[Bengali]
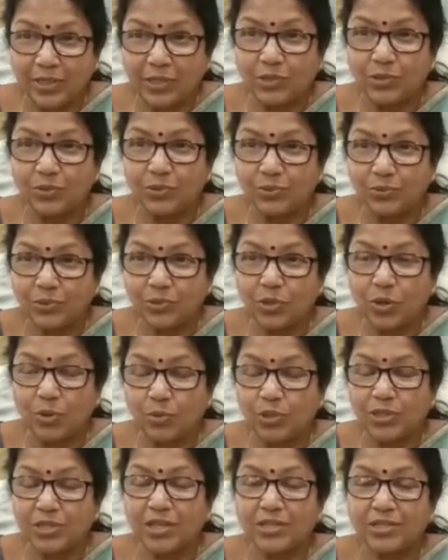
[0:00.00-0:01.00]
কিছু
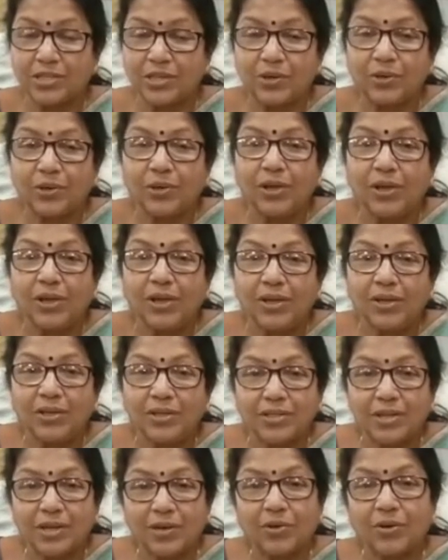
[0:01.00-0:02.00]
সমস্যা ছিল
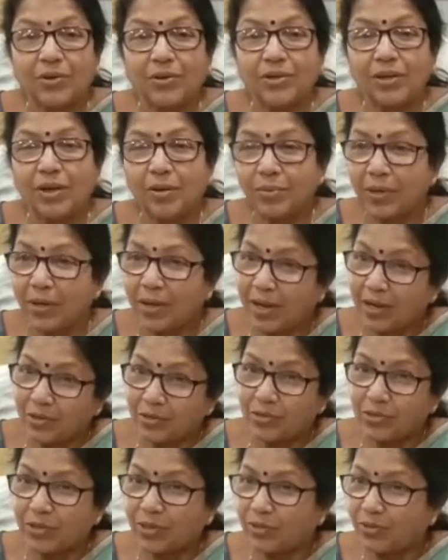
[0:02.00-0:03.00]
সেগুলো নিয়ে আমরা
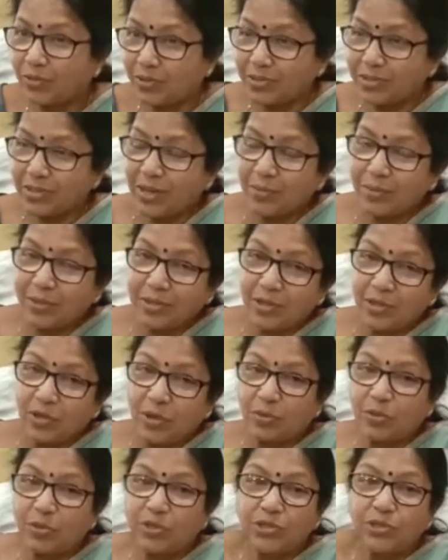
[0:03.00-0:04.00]
আলোচনা করেছি আমাদের
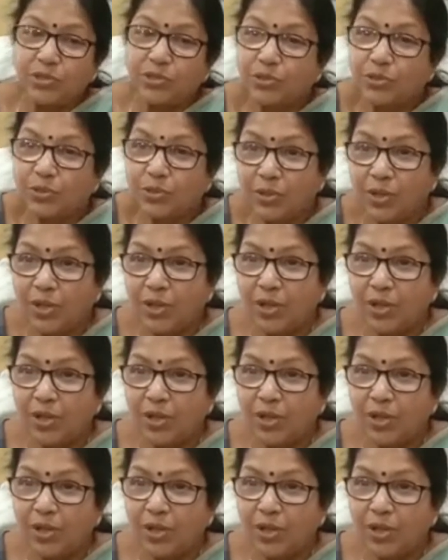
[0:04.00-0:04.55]
নবনিযুক্ত